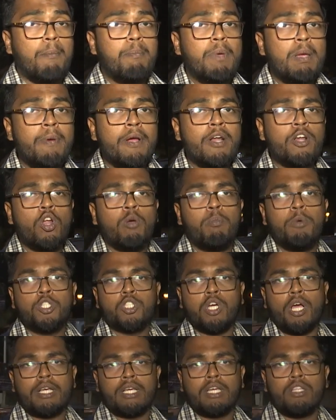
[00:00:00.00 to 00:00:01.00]
বিভিন্ন
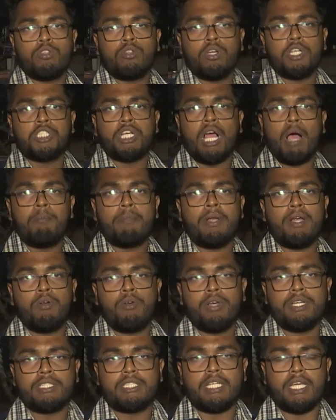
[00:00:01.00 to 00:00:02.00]
বিষয় কিন্তু এই সামনে
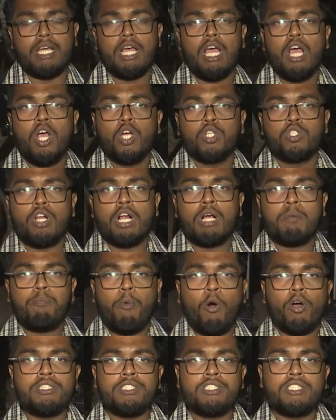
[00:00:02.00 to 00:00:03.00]
রয়েছে সুতরাং
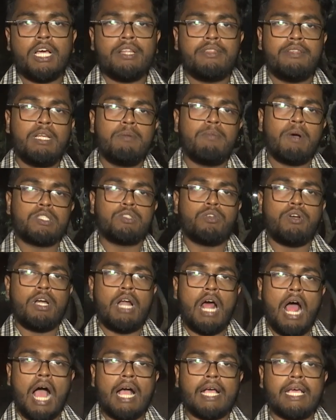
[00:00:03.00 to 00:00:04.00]
পঞ্চায়েত নির্বাচনের
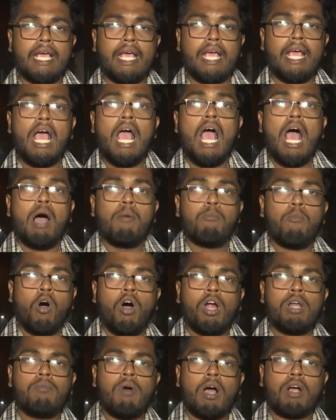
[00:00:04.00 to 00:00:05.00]
আগে
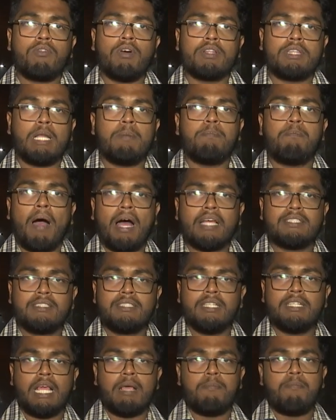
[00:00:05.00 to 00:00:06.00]
মোহন ভাগবতের পাঁচ
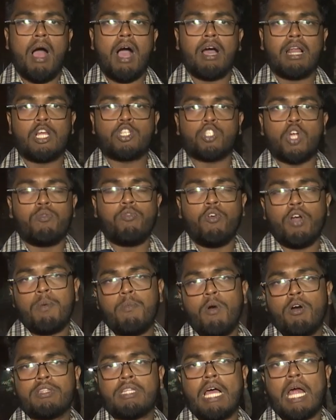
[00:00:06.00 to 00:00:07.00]
দিন এই বাংলা সফর
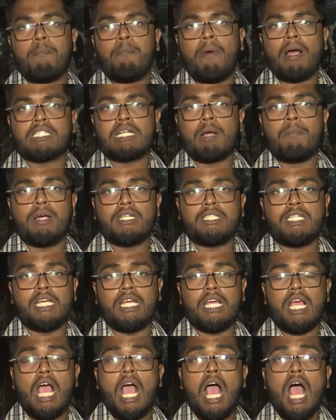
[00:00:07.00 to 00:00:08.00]
এবং তার পাশাপাশি
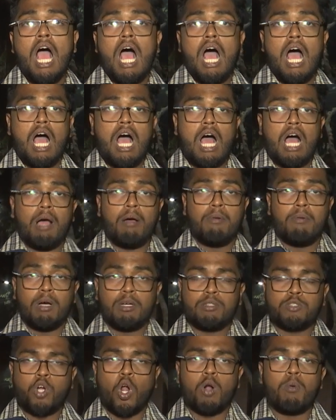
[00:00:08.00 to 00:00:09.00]

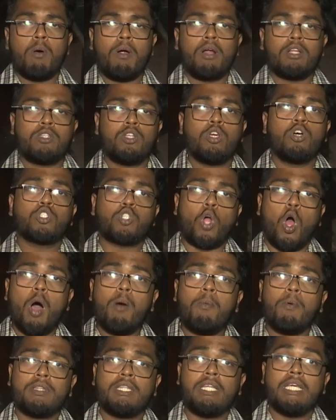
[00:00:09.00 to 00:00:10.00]
সর্বভারতীয়
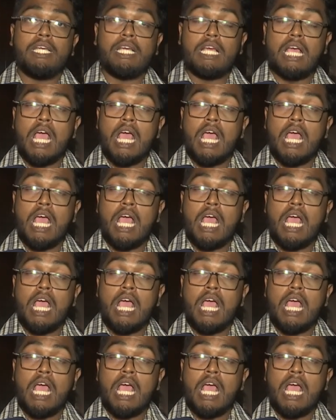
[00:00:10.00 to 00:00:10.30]
সভাপতি